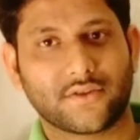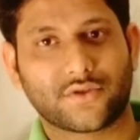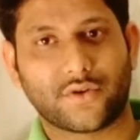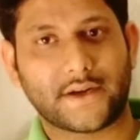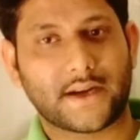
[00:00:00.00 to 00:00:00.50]

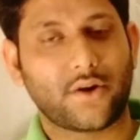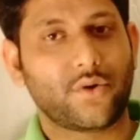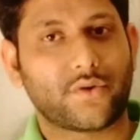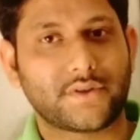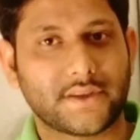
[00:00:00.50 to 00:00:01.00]
তো এটা
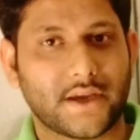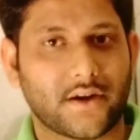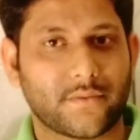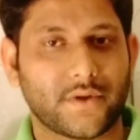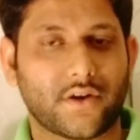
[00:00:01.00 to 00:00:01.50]
লোন
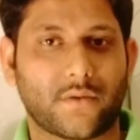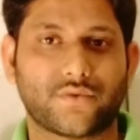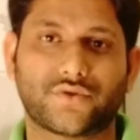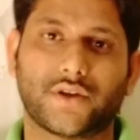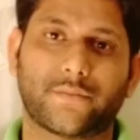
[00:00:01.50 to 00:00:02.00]
দেওয়া হবে
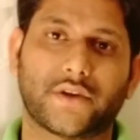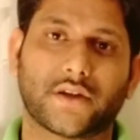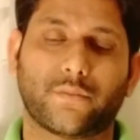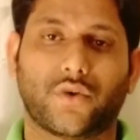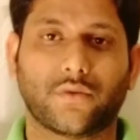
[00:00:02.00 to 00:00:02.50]
অবশ্যই
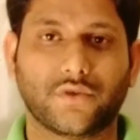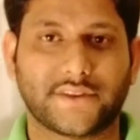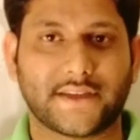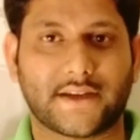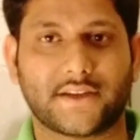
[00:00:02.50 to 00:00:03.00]
আপনাকে
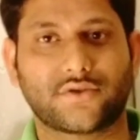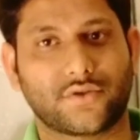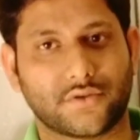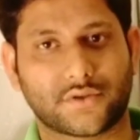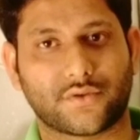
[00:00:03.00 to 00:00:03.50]
পরবর্তীকালে
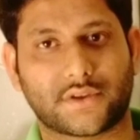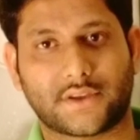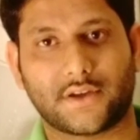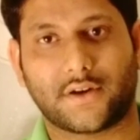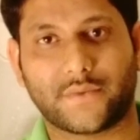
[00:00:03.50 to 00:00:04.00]
শোধ
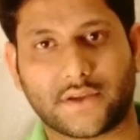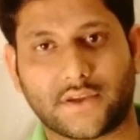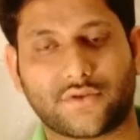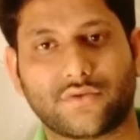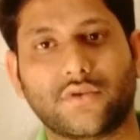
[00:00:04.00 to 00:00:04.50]
করতে হবে
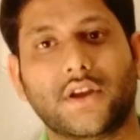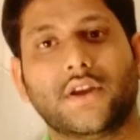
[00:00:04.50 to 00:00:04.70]
কিছু